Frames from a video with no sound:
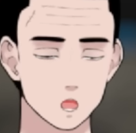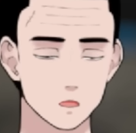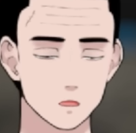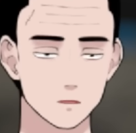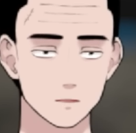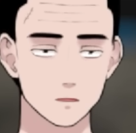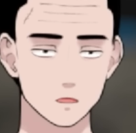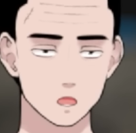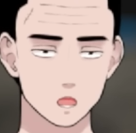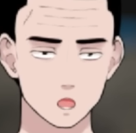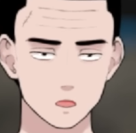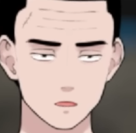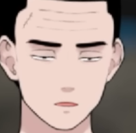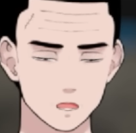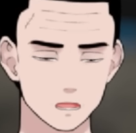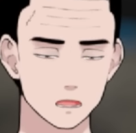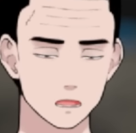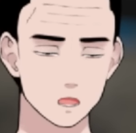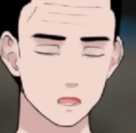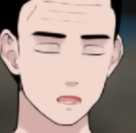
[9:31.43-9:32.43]
その未成
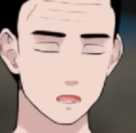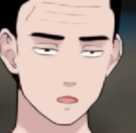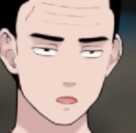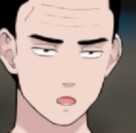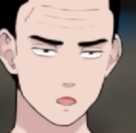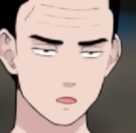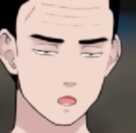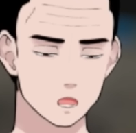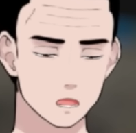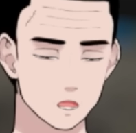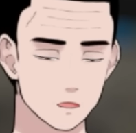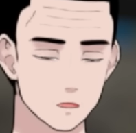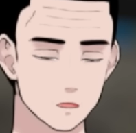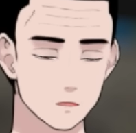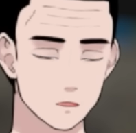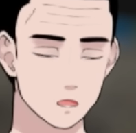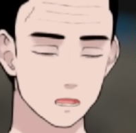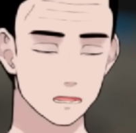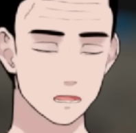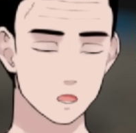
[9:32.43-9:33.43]
年の子たちを
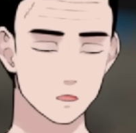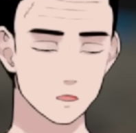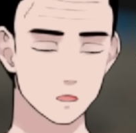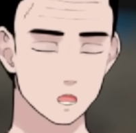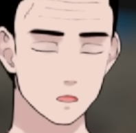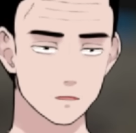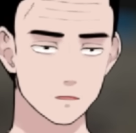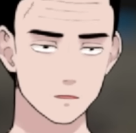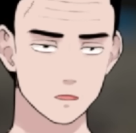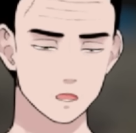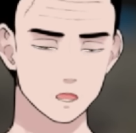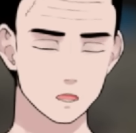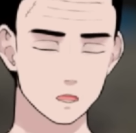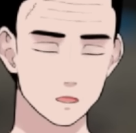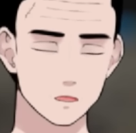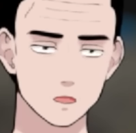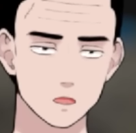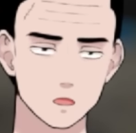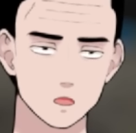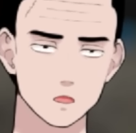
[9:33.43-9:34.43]
使ってるつく、
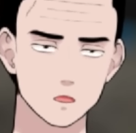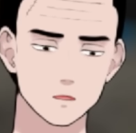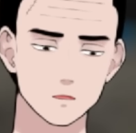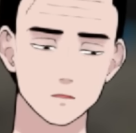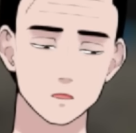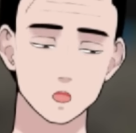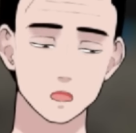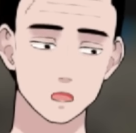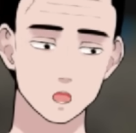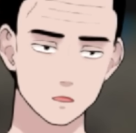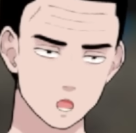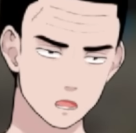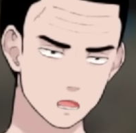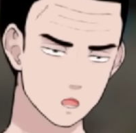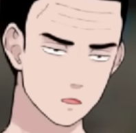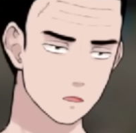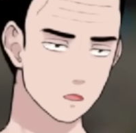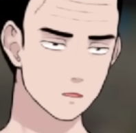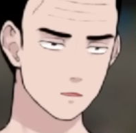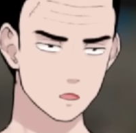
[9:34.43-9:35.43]
つつもたせ
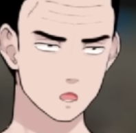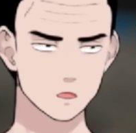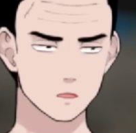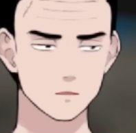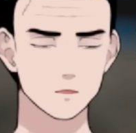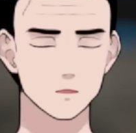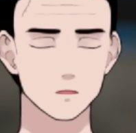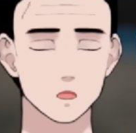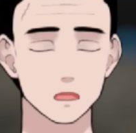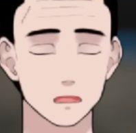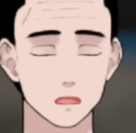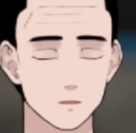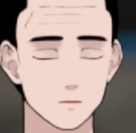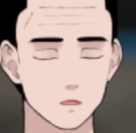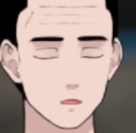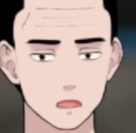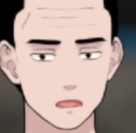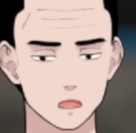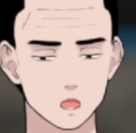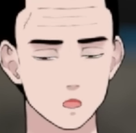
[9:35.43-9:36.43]
的なことをやっ
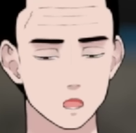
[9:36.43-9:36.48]
て、